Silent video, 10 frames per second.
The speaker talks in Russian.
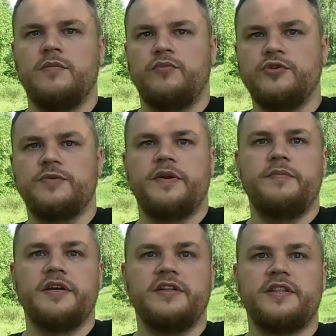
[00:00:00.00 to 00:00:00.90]
будет
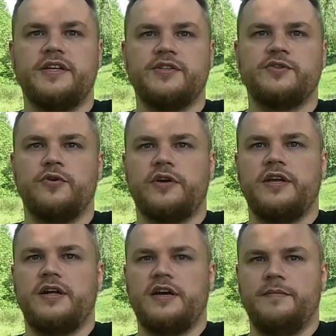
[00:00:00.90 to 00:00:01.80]
примерно 30-40
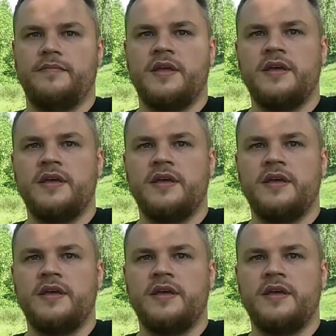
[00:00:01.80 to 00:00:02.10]
кг.